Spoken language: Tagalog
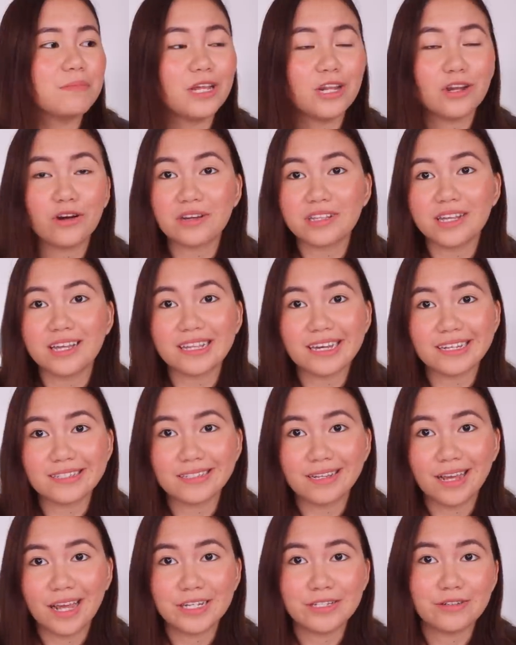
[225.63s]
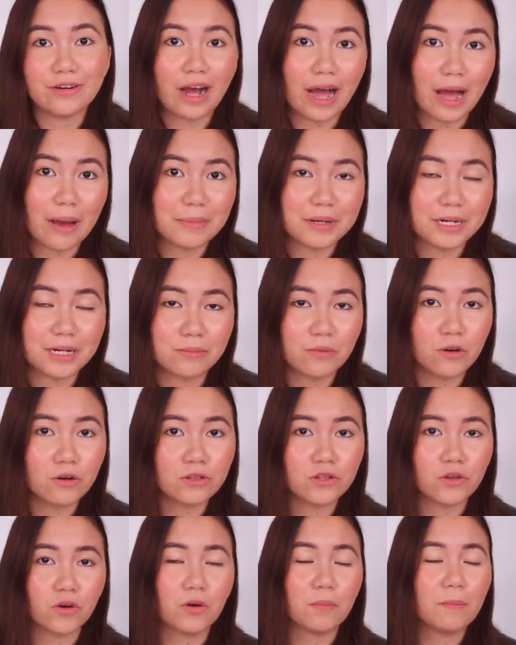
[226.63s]
Bilog din kasi case yung camera
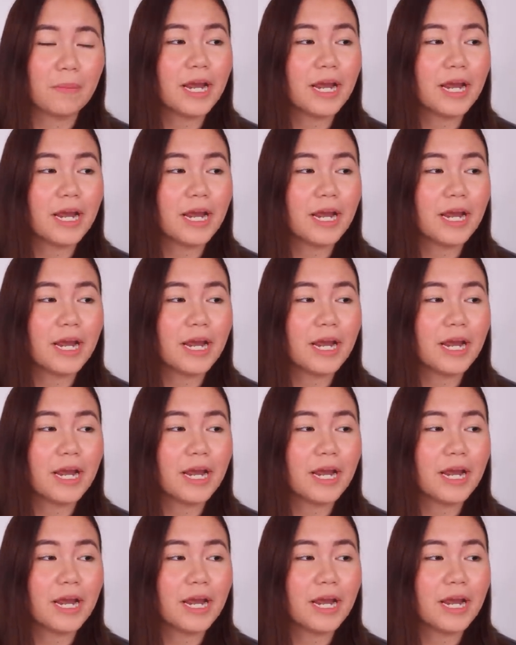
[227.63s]
module.